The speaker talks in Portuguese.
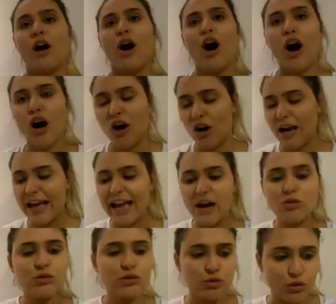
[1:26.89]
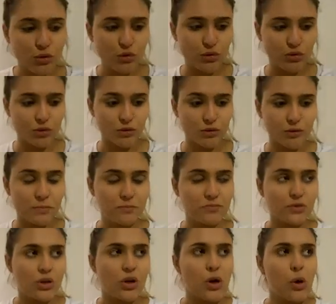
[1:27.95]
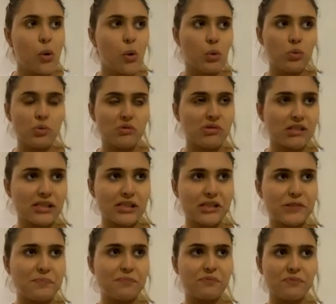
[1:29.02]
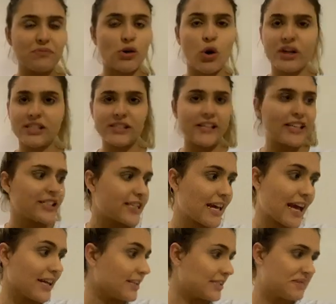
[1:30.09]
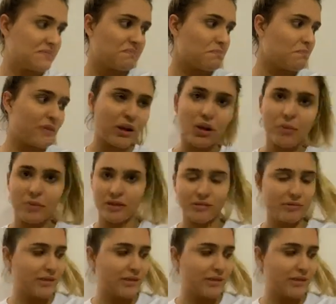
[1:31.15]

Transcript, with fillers: Ó, eu chuto uns 800 reais, pelo menos.